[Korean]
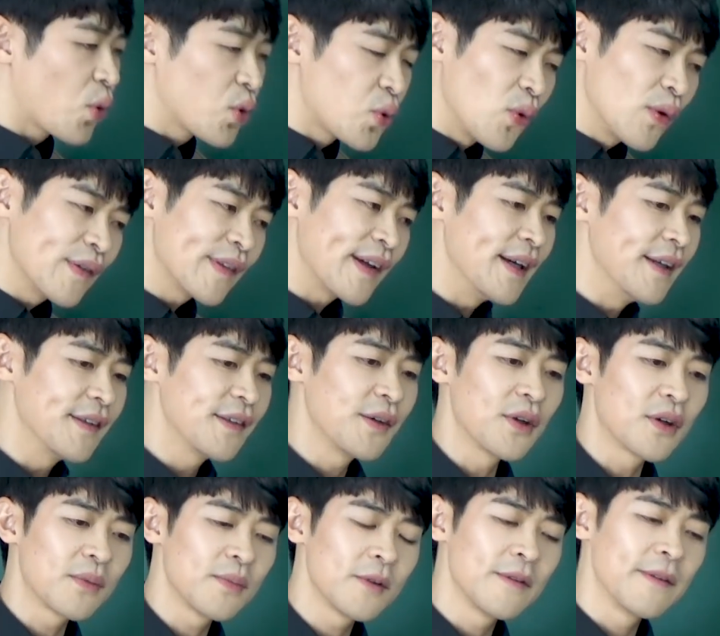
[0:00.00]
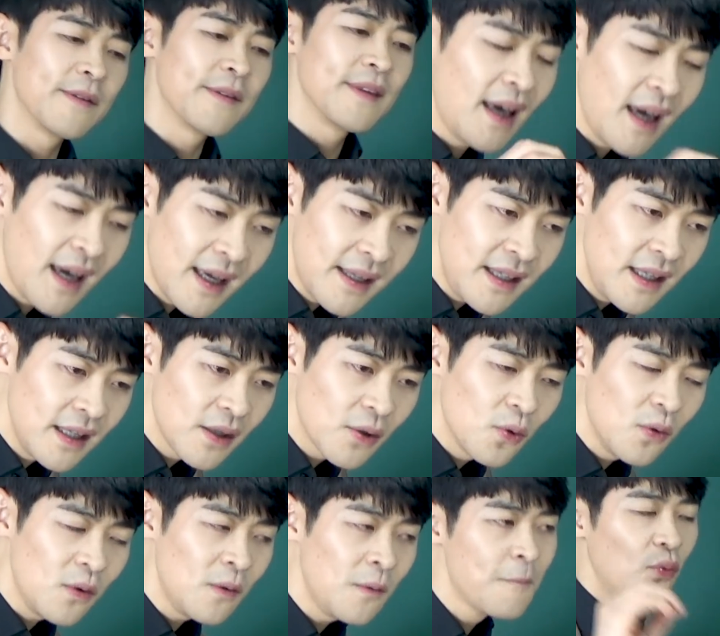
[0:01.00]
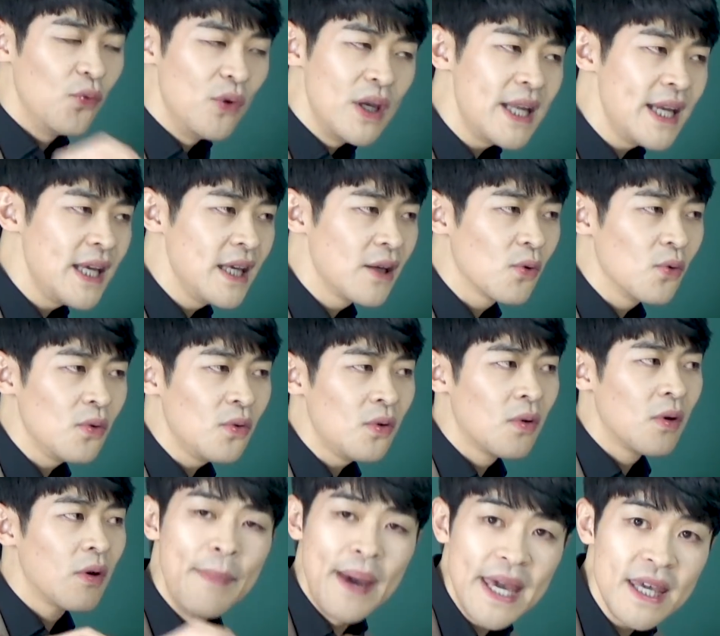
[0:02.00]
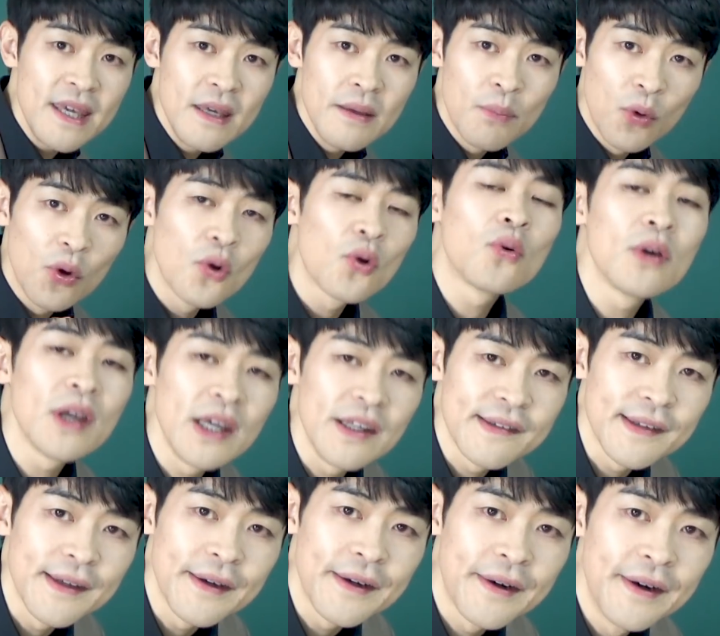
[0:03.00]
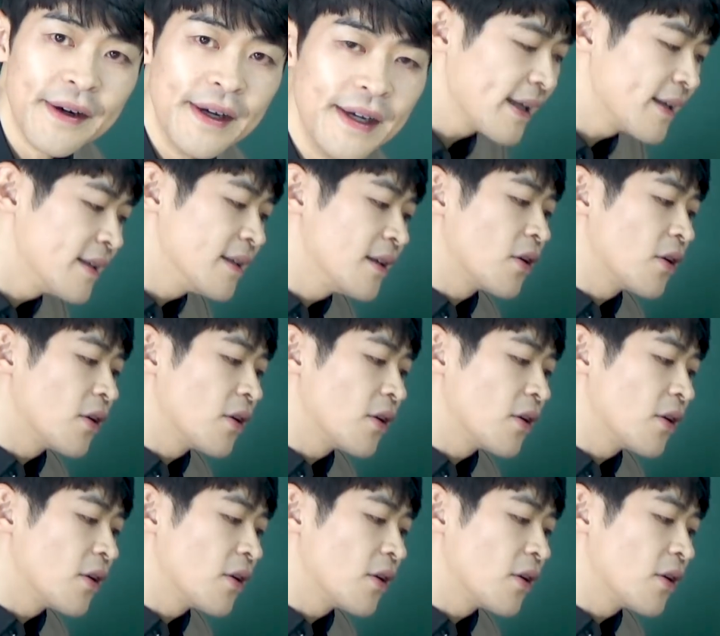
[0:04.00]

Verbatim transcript: 조동사에서 여러분 can이 있고 will이 있고 may 뭐 이런 게 있어요. 근데